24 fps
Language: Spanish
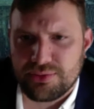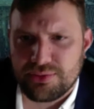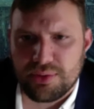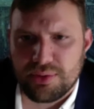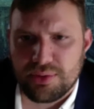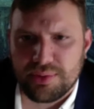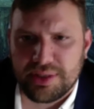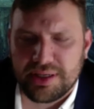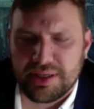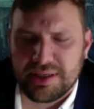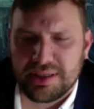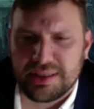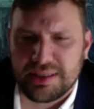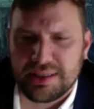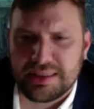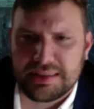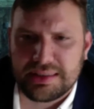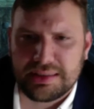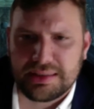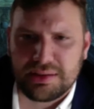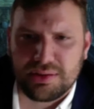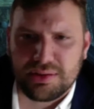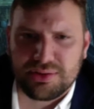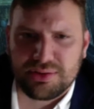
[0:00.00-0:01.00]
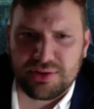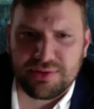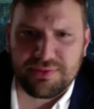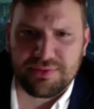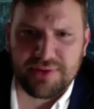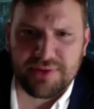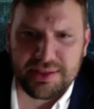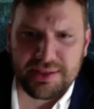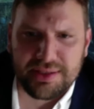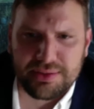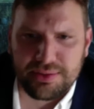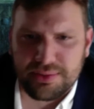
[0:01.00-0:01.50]
sobre los
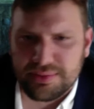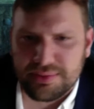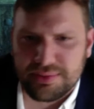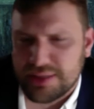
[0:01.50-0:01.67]
efectos,